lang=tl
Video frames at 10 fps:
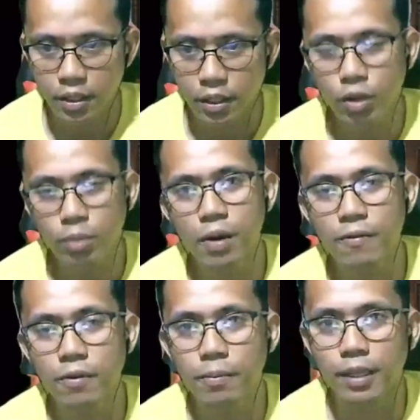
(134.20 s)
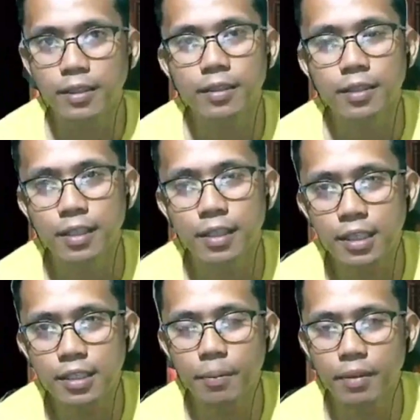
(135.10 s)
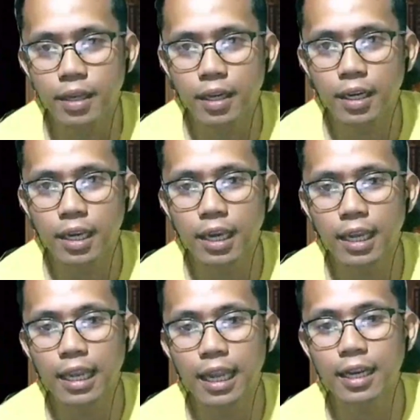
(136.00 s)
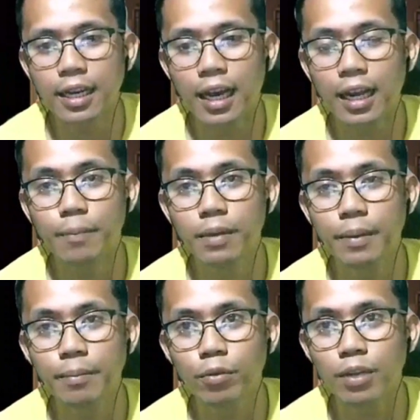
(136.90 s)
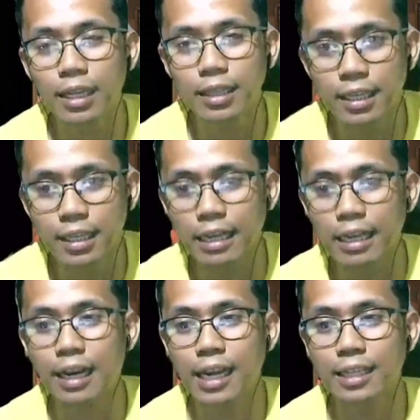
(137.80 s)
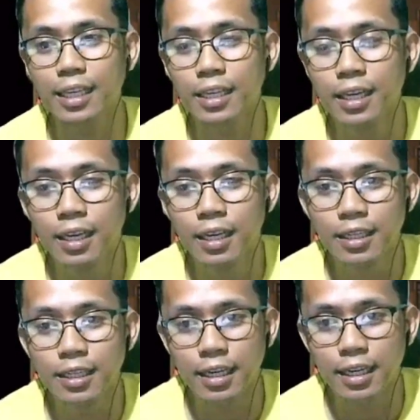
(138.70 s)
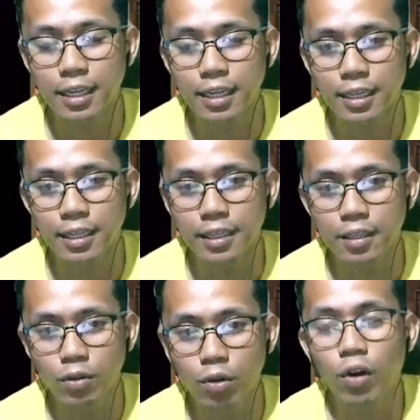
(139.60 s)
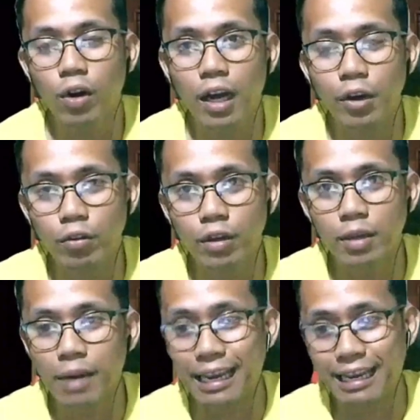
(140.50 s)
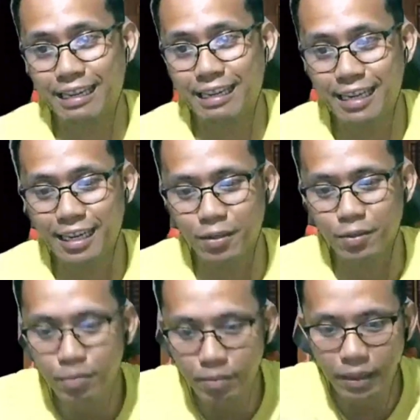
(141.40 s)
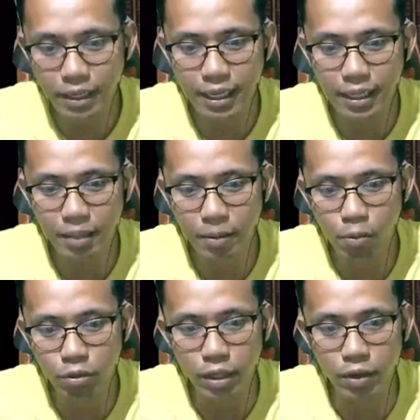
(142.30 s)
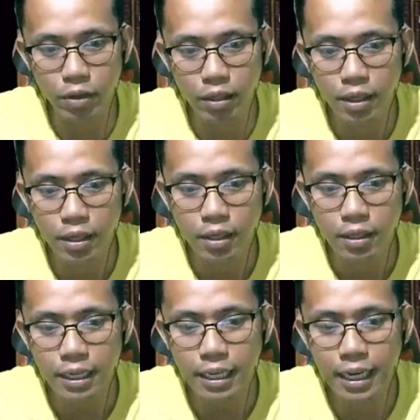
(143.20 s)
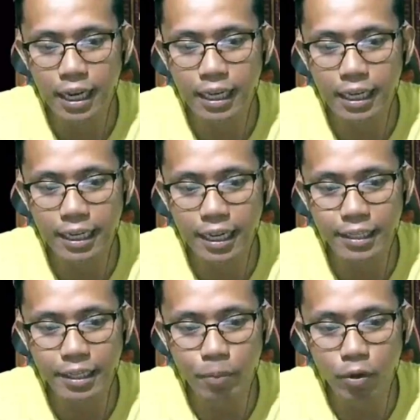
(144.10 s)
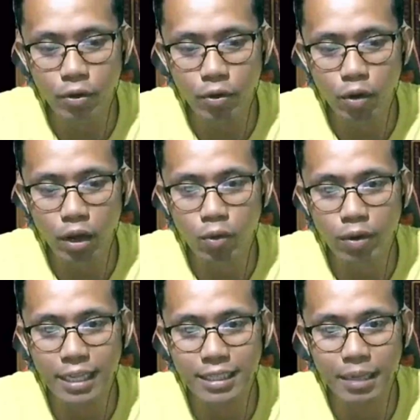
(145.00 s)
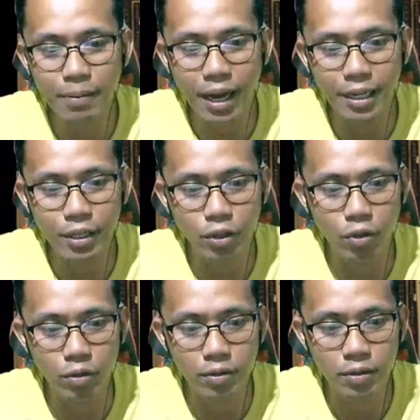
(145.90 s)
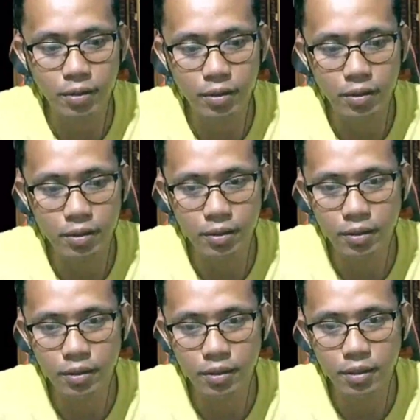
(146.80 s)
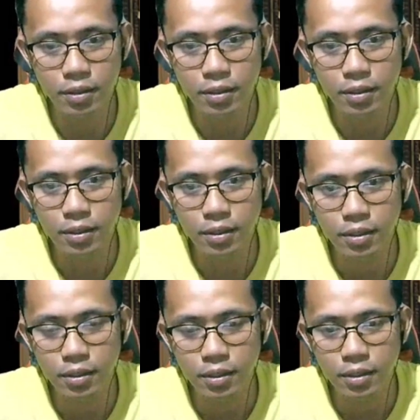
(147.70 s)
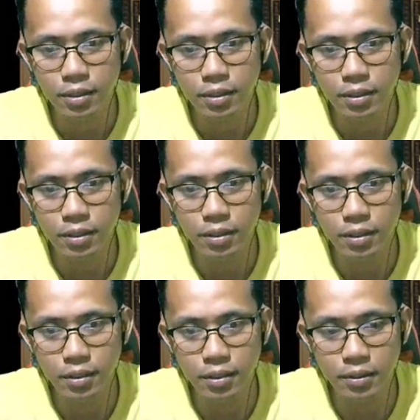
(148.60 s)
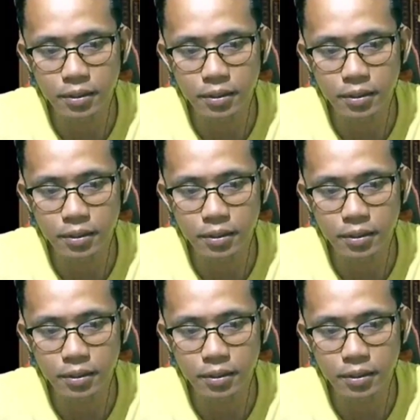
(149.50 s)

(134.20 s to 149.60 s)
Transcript: yung Baphomet ay sabi niya, kilala, alam naman po natin, kilala natin na kung anong imahin yan. No? Pakinggan natin mabuti. Kilalang kilala niya po no, kung anong klaseng imahin ito sa bagay na to. Tingnan niyo yung image na to ah.